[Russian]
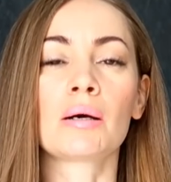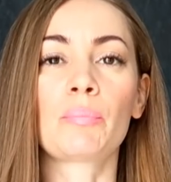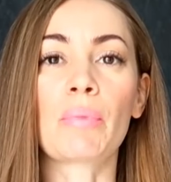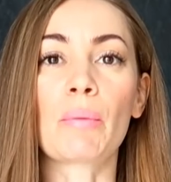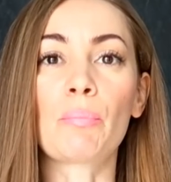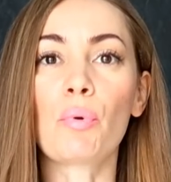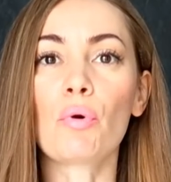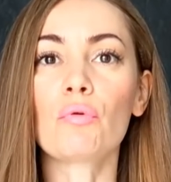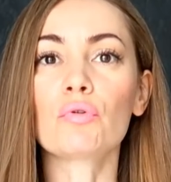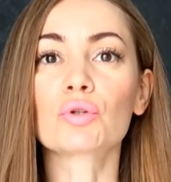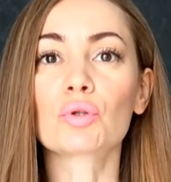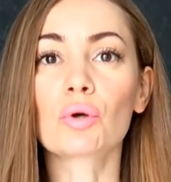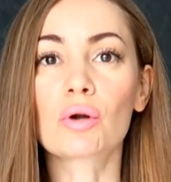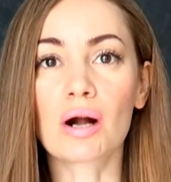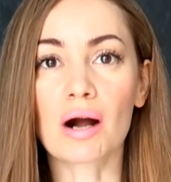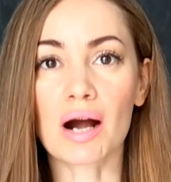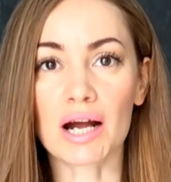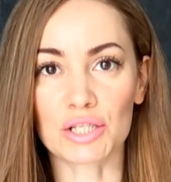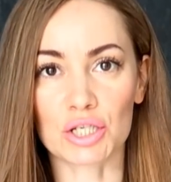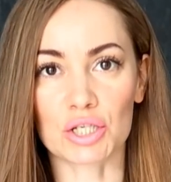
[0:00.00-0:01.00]
э, По поводу
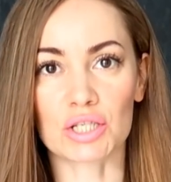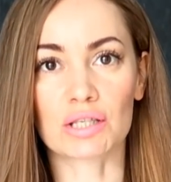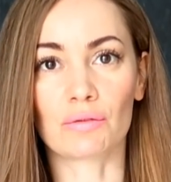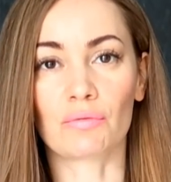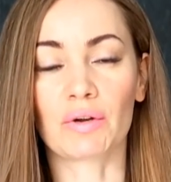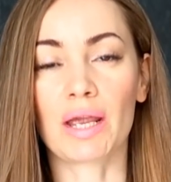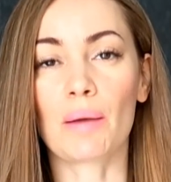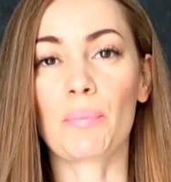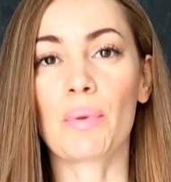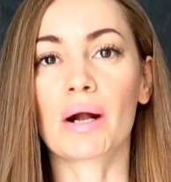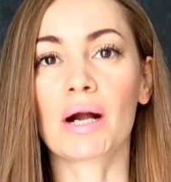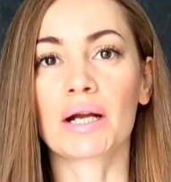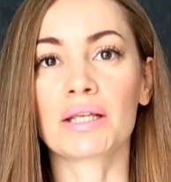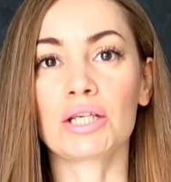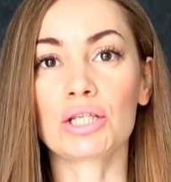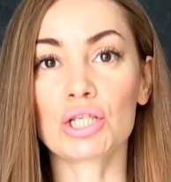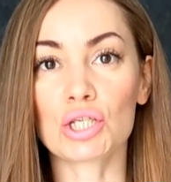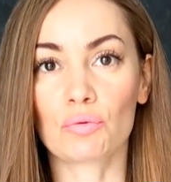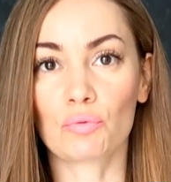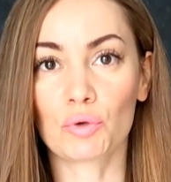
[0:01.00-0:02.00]
качества я пока
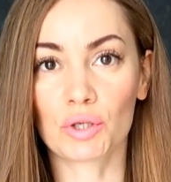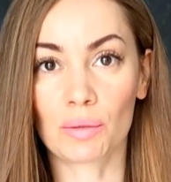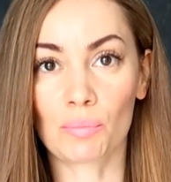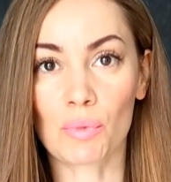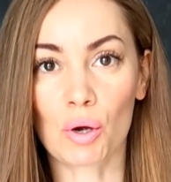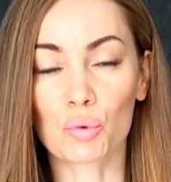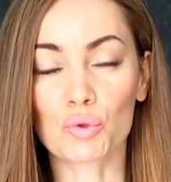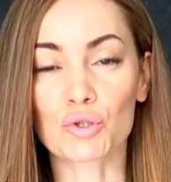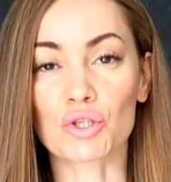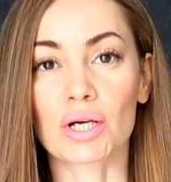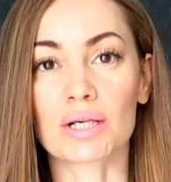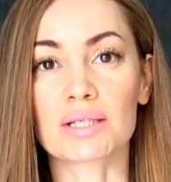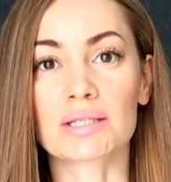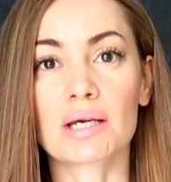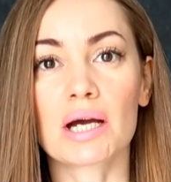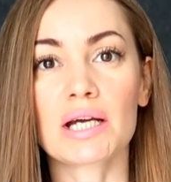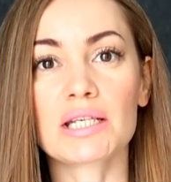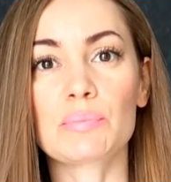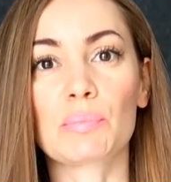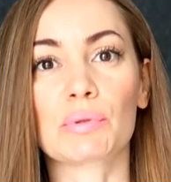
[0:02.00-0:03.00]
ничего не могу
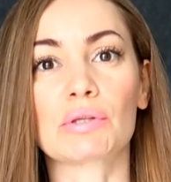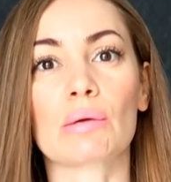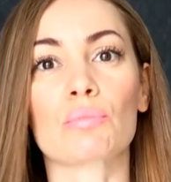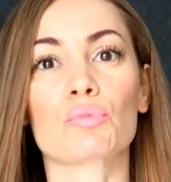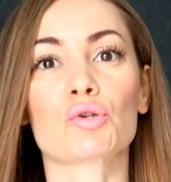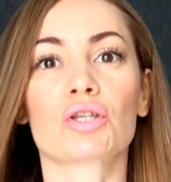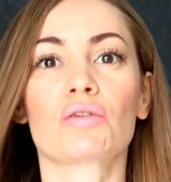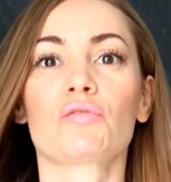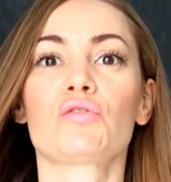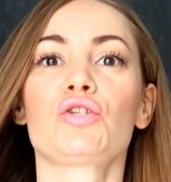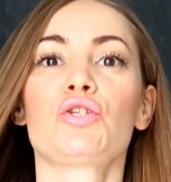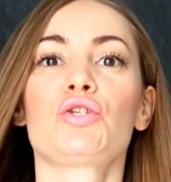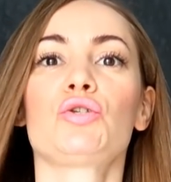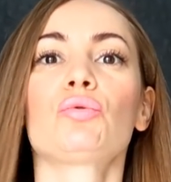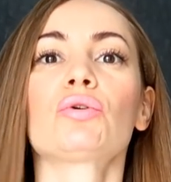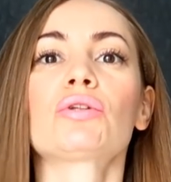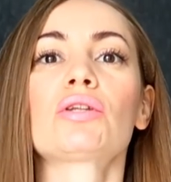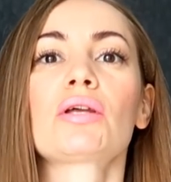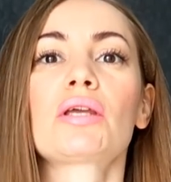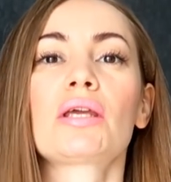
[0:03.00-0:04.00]
сказать, потому что
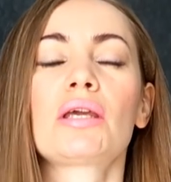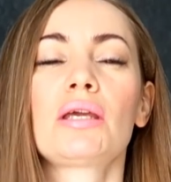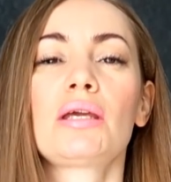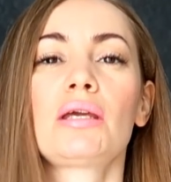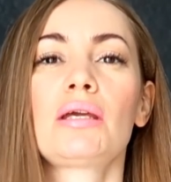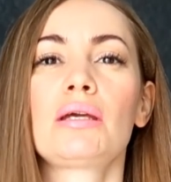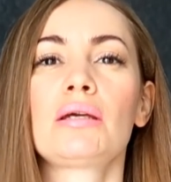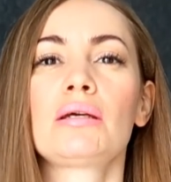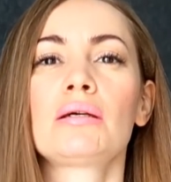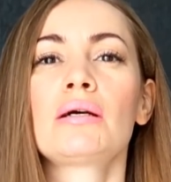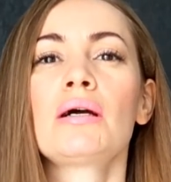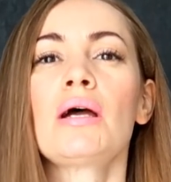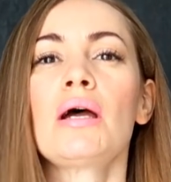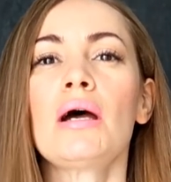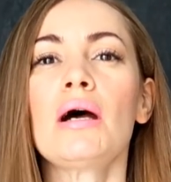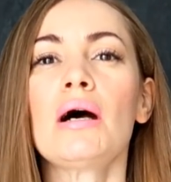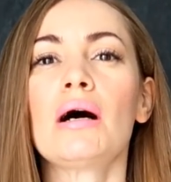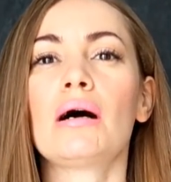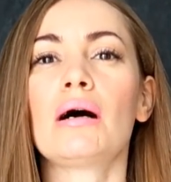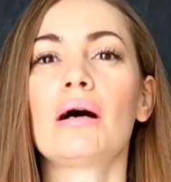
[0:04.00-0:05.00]
все-таки э,
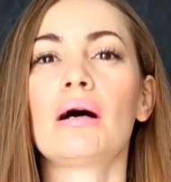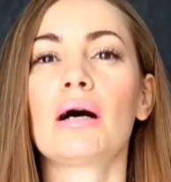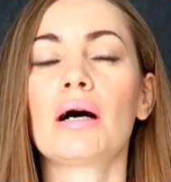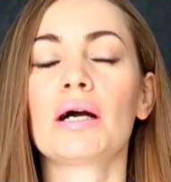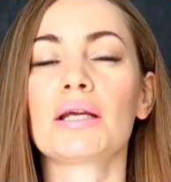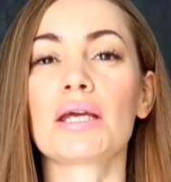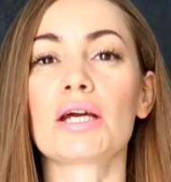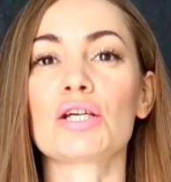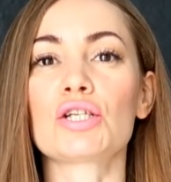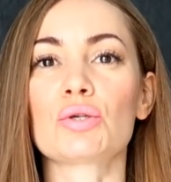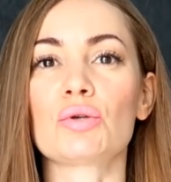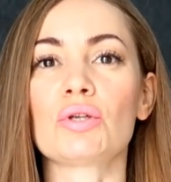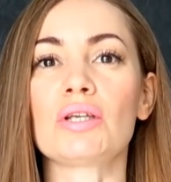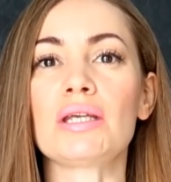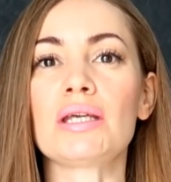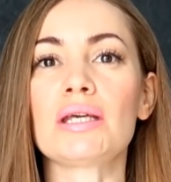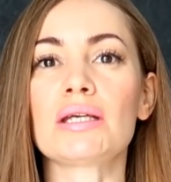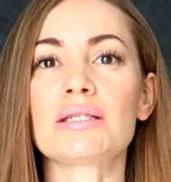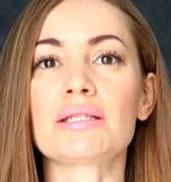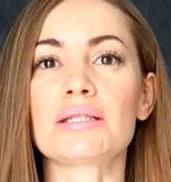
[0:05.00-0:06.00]
я еще
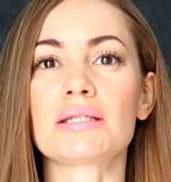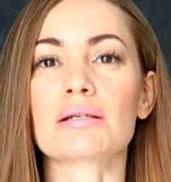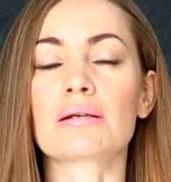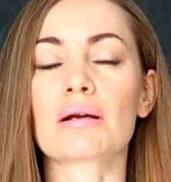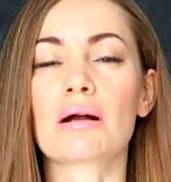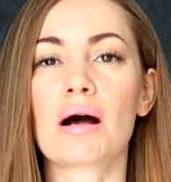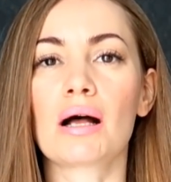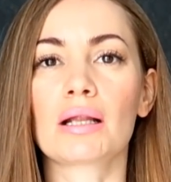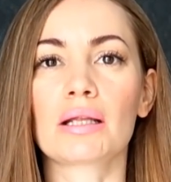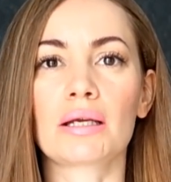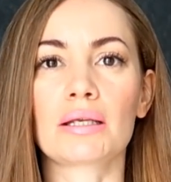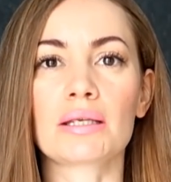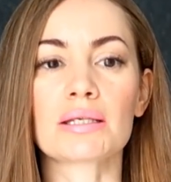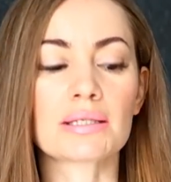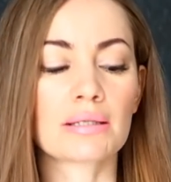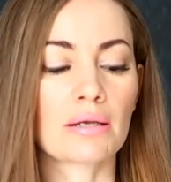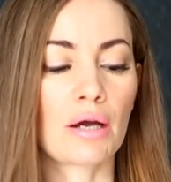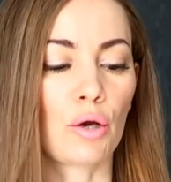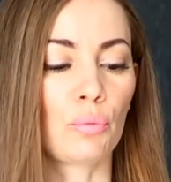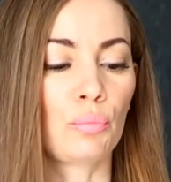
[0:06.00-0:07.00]
не стирала, я не
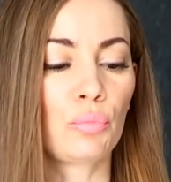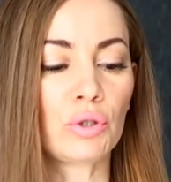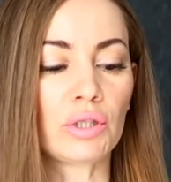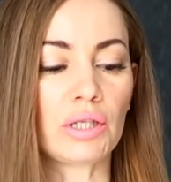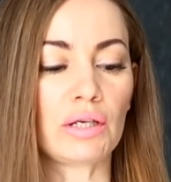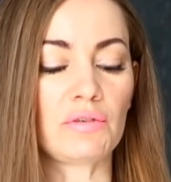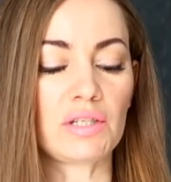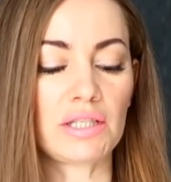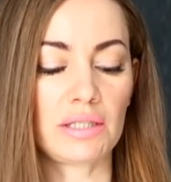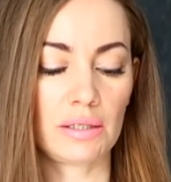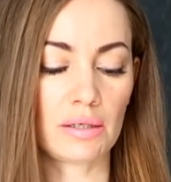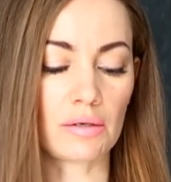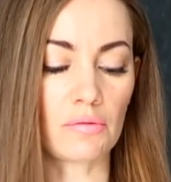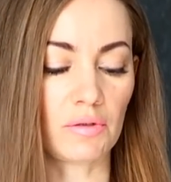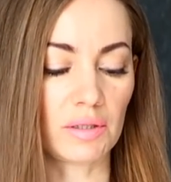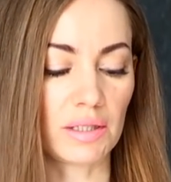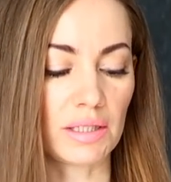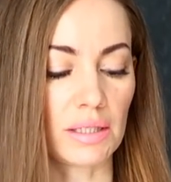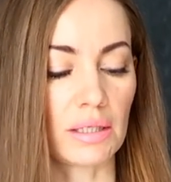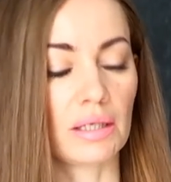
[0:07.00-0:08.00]
знаю, будет ли
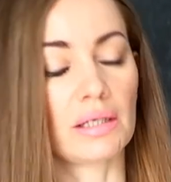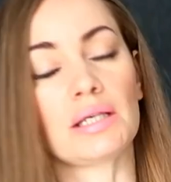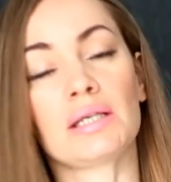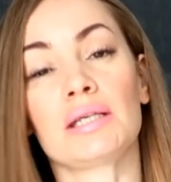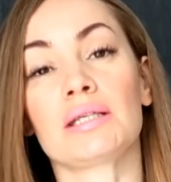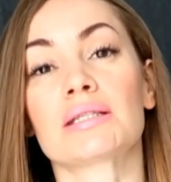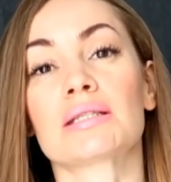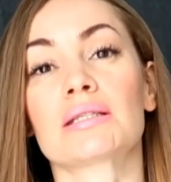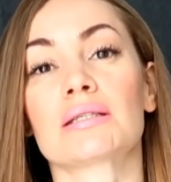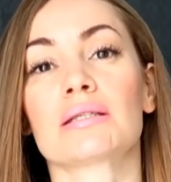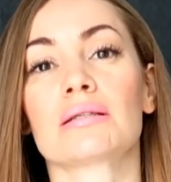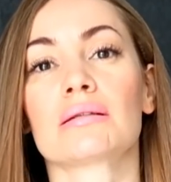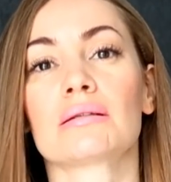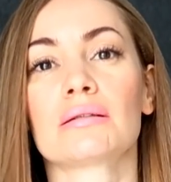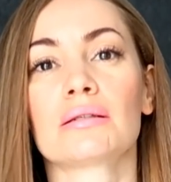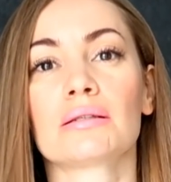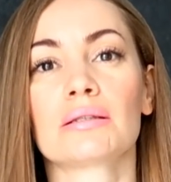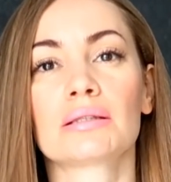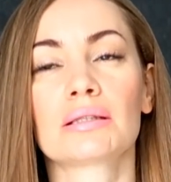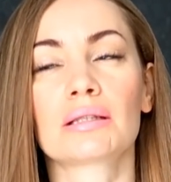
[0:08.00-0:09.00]
выстирываться из
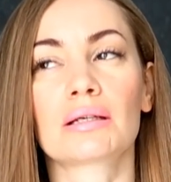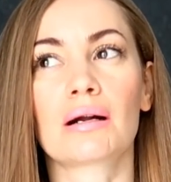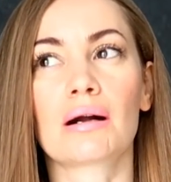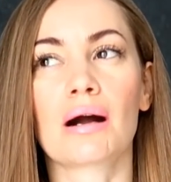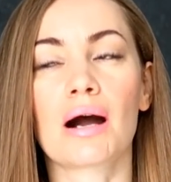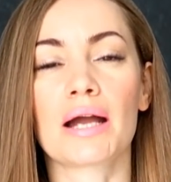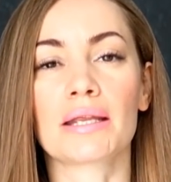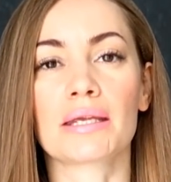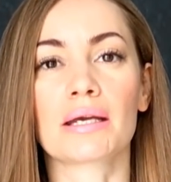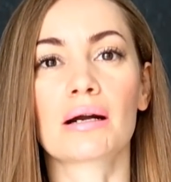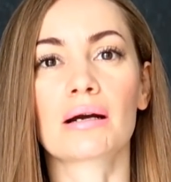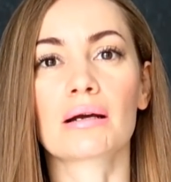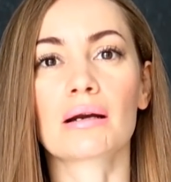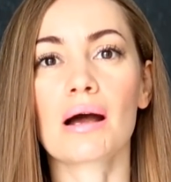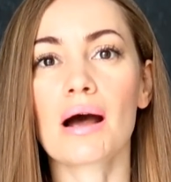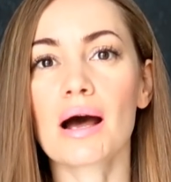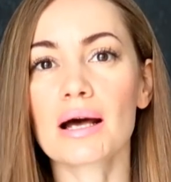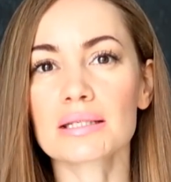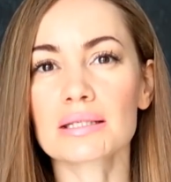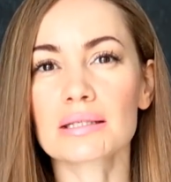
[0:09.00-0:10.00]
ткани
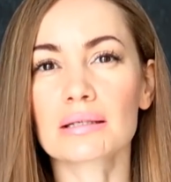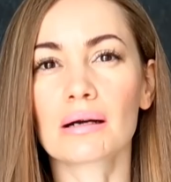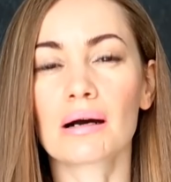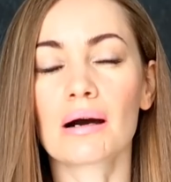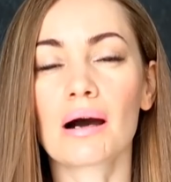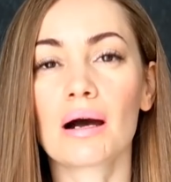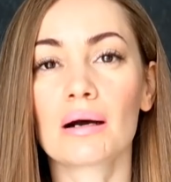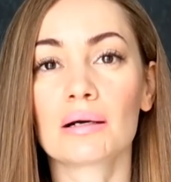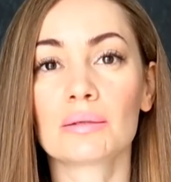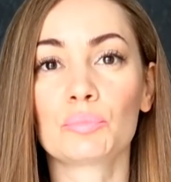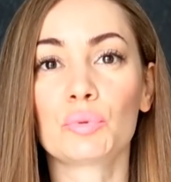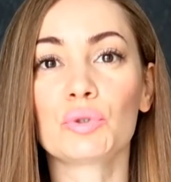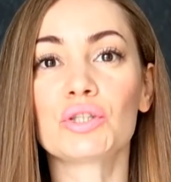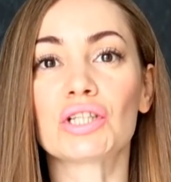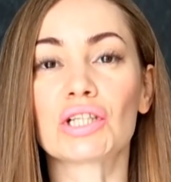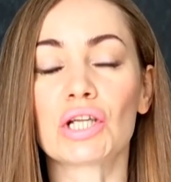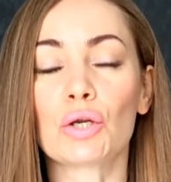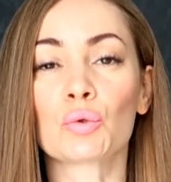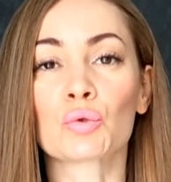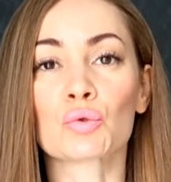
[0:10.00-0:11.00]
краска,
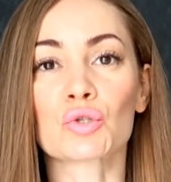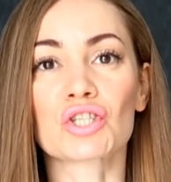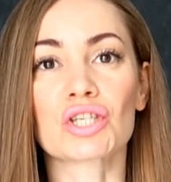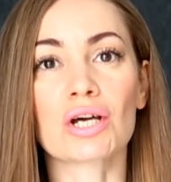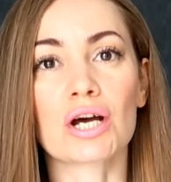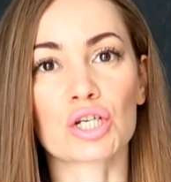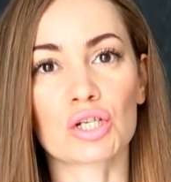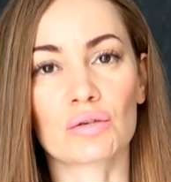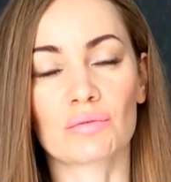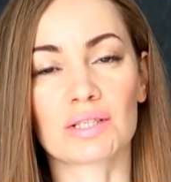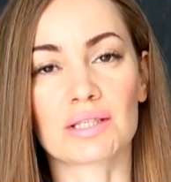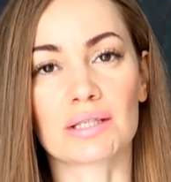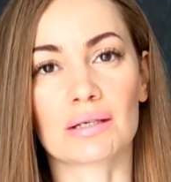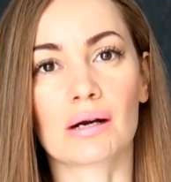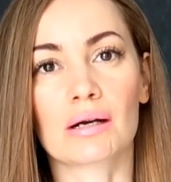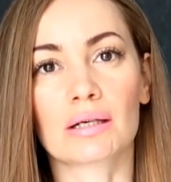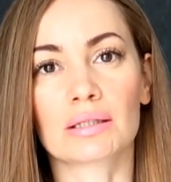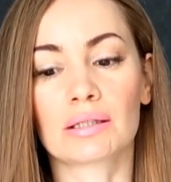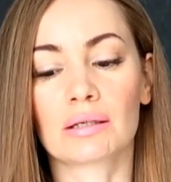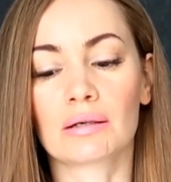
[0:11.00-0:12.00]
будет ли он усаживаться
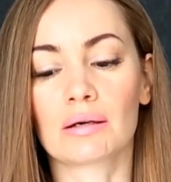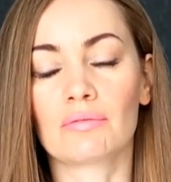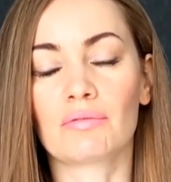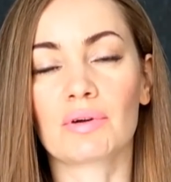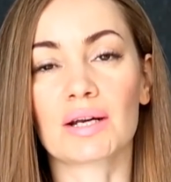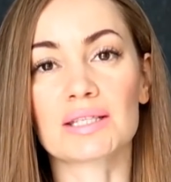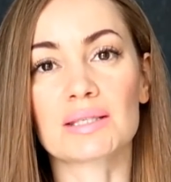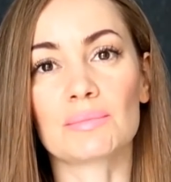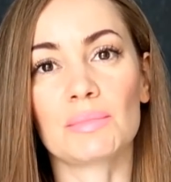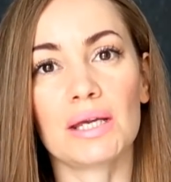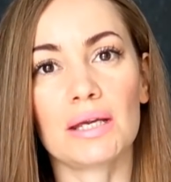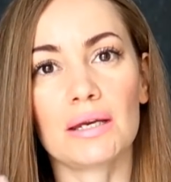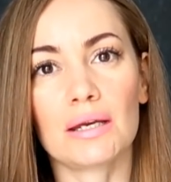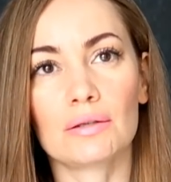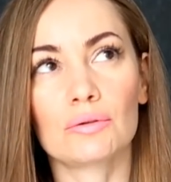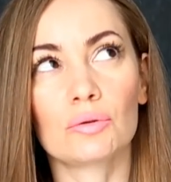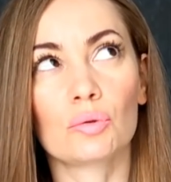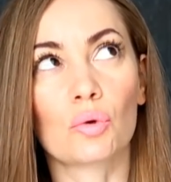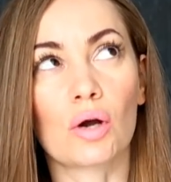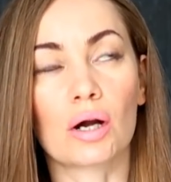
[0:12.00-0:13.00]
как-то в
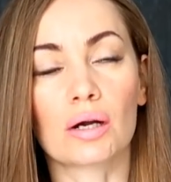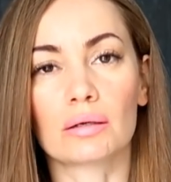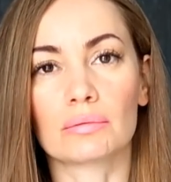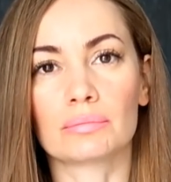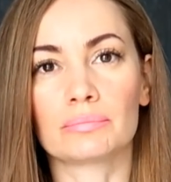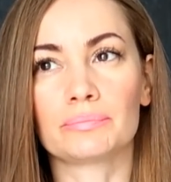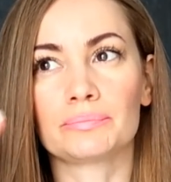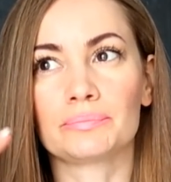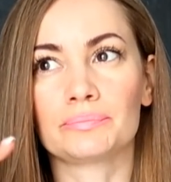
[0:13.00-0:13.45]
размере, ну как